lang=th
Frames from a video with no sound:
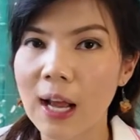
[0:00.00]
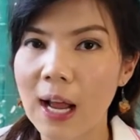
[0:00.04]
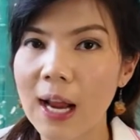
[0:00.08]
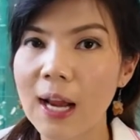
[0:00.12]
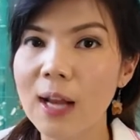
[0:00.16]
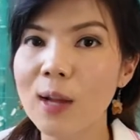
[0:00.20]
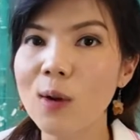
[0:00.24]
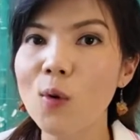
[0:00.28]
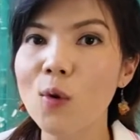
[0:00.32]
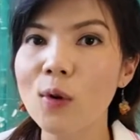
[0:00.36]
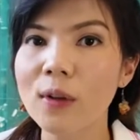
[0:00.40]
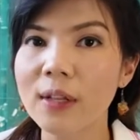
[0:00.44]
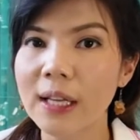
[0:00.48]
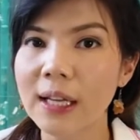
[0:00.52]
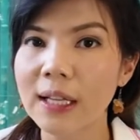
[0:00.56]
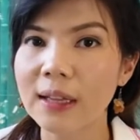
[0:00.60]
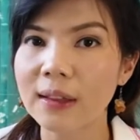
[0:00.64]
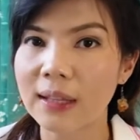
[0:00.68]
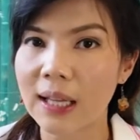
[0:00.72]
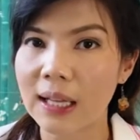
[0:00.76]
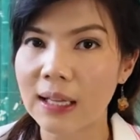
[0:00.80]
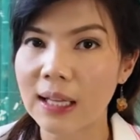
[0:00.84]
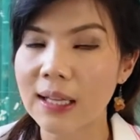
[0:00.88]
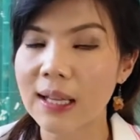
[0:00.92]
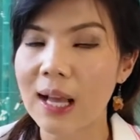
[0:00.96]
ให้ลูกกิน
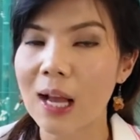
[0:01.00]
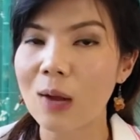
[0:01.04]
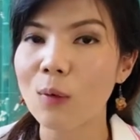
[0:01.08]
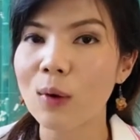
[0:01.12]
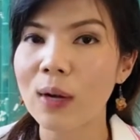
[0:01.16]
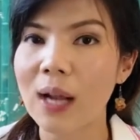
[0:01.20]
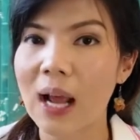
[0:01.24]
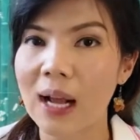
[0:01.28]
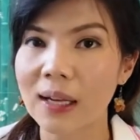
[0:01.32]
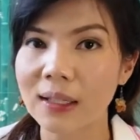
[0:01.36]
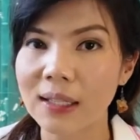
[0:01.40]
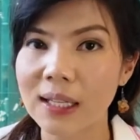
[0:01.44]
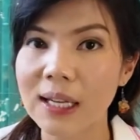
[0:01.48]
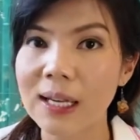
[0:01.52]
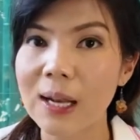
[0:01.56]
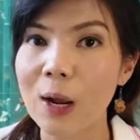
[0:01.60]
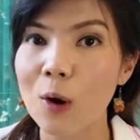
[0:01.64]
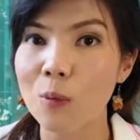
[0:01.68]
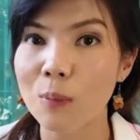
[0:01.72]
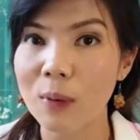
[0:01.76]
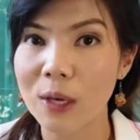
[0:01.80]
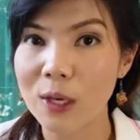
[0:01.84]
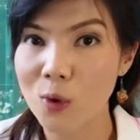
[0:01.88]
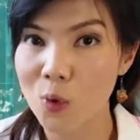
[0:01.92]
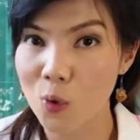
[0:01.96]
ในระยะเวลาที่
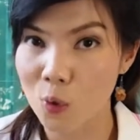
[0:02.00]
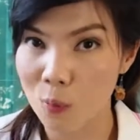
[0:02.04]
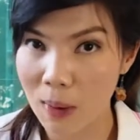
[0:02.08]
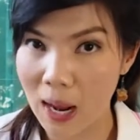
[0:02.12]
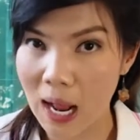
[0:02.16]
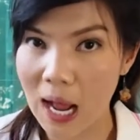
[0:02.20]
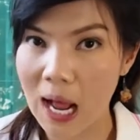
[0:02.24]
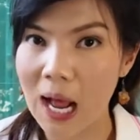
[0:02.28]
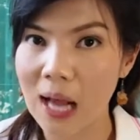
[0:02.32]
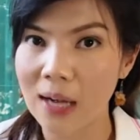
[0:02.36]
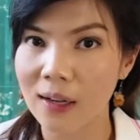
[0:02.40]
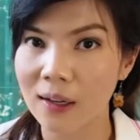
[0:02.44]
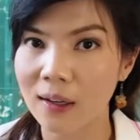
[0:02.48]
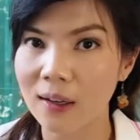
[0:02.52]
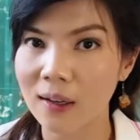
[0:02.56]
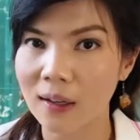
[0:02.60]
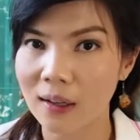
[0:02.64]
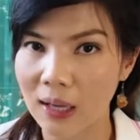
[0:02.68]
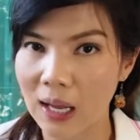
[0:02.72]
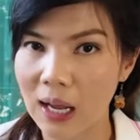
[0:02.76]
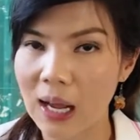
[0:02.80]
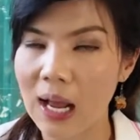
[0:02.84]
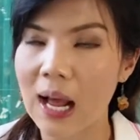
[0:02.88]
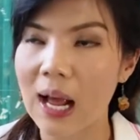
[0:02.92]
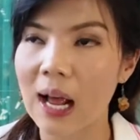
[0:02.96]
เราไม่อยู่บ้าน
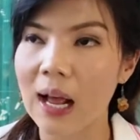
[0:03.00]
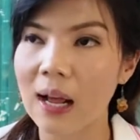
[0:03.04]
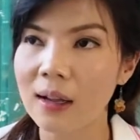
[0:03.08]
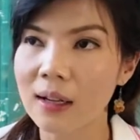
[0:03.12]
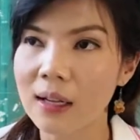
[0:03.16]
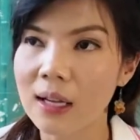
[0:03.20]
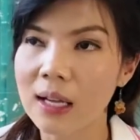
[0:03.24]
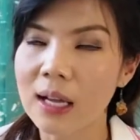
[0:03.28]
นะคะ